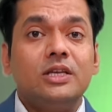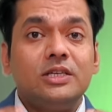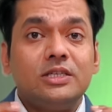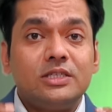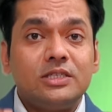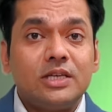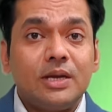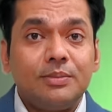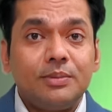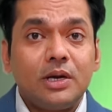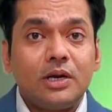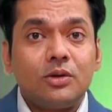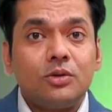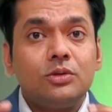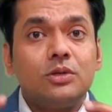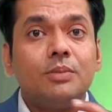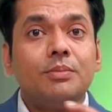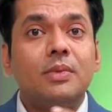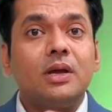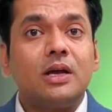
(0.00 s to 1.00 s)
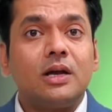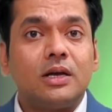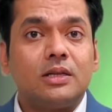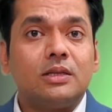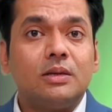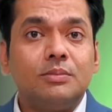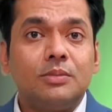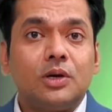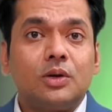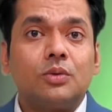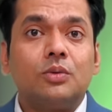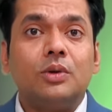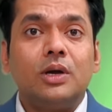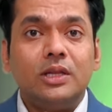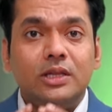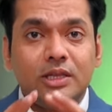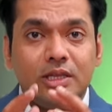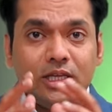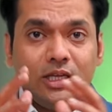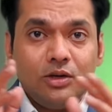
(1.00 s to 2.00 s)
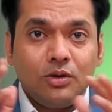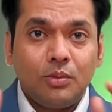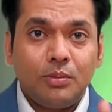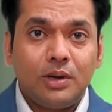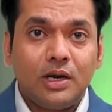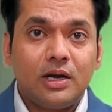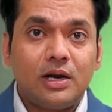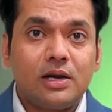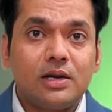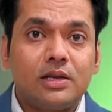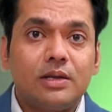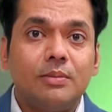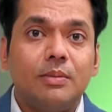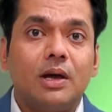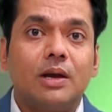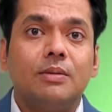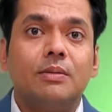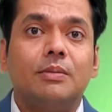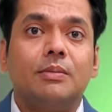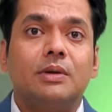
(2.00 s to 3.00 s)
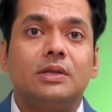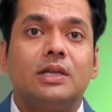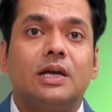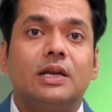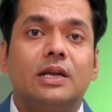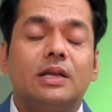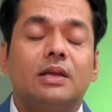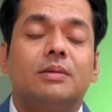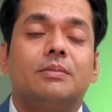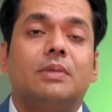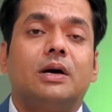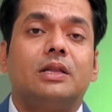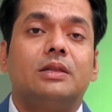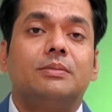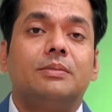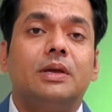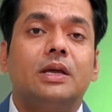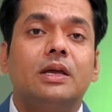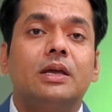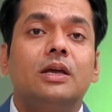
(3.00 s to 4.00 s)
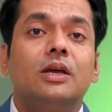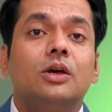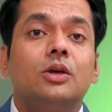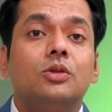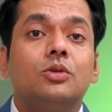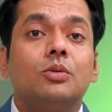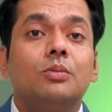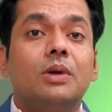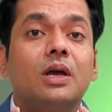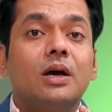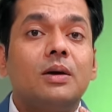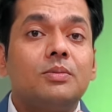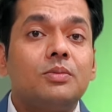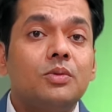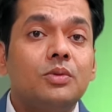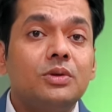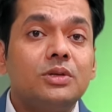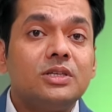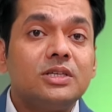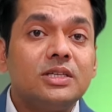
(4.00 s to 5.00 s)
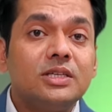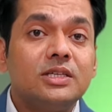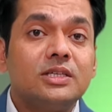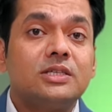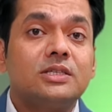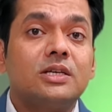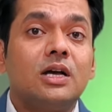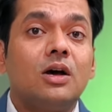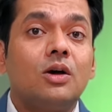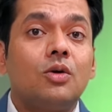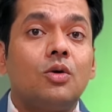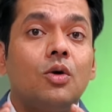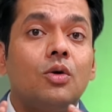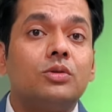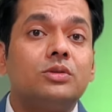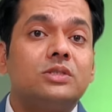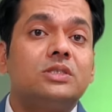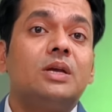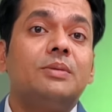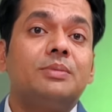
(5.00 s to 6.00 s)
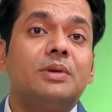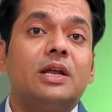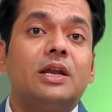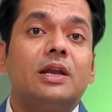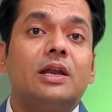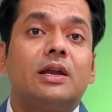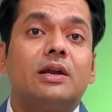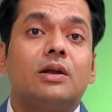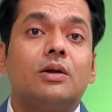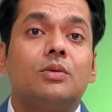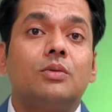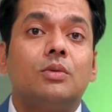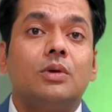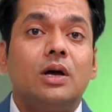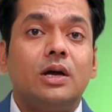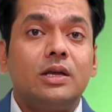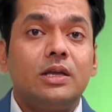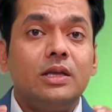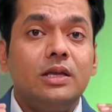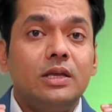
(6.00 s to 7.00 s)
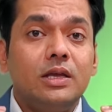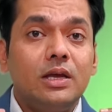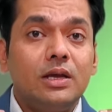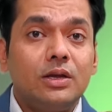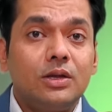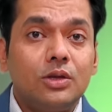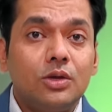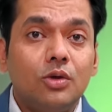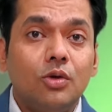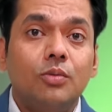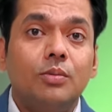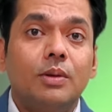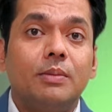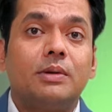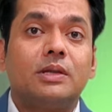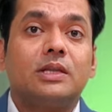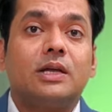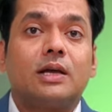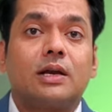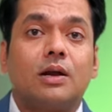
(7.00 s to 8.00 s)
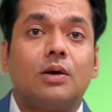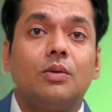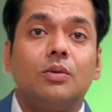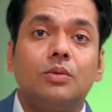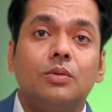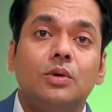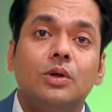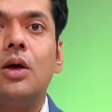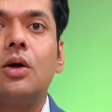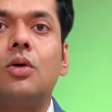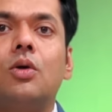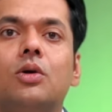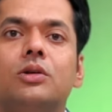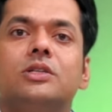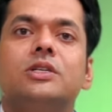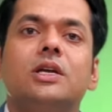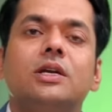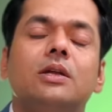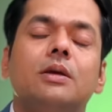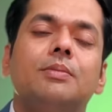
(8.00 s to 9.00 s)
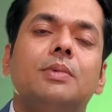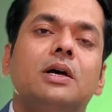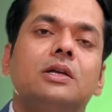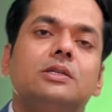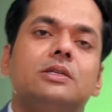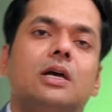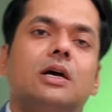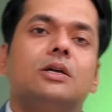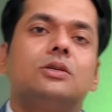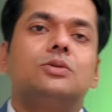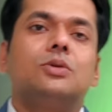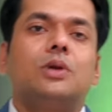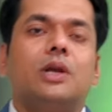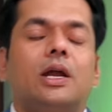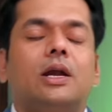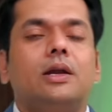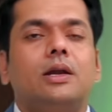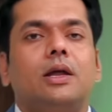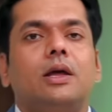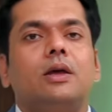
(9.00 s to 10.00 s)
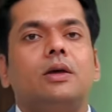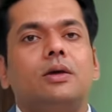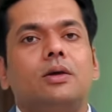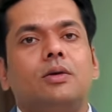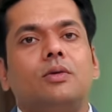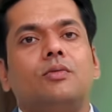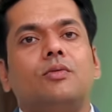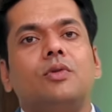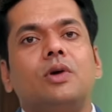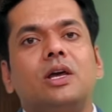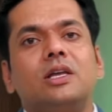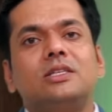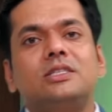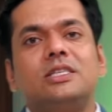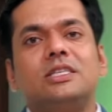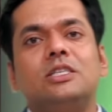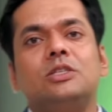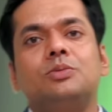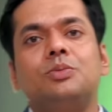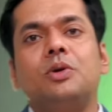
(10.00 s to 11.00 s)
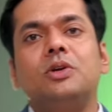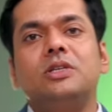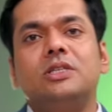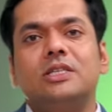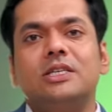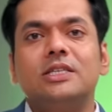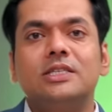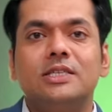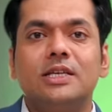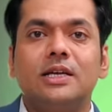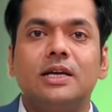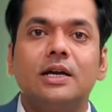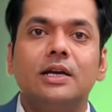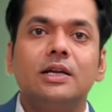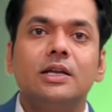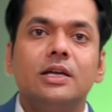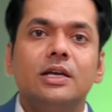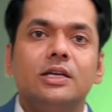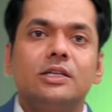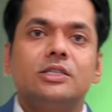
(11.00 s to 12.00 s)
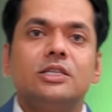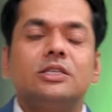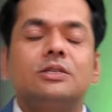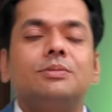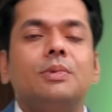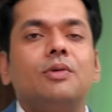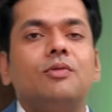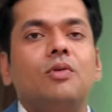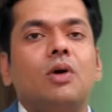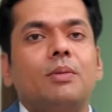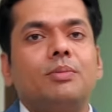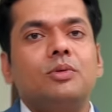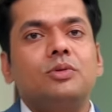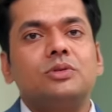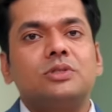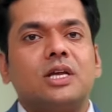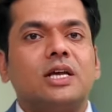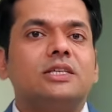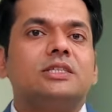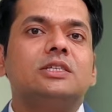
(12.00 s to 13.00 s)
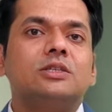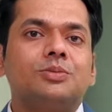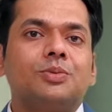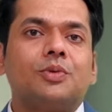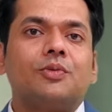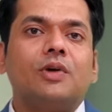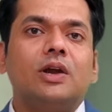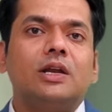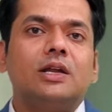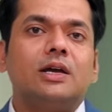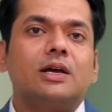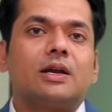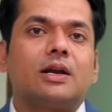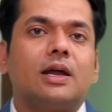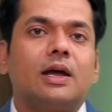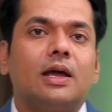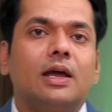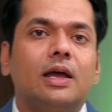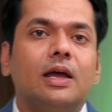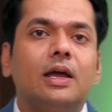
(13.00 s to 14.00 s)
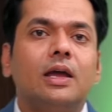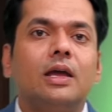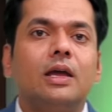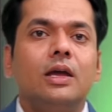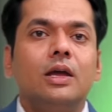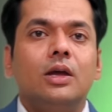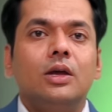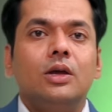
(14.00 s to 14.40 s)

इस चैप्टर को जब मैं ख़त्म करूँगा इन तीनों बिल्डर के बारे में बताने के बाद में तो मैं आपको इसका कॉन्सेप्ट क्लियर करूँगा कि ये क्यों मैं बता रहा हूँ कॉन्शन के पास यहाँ जो लैंड है वो है सिक्स एकड़ जिसमें वो आपको साइजेस प्रोवाइड कर रहा है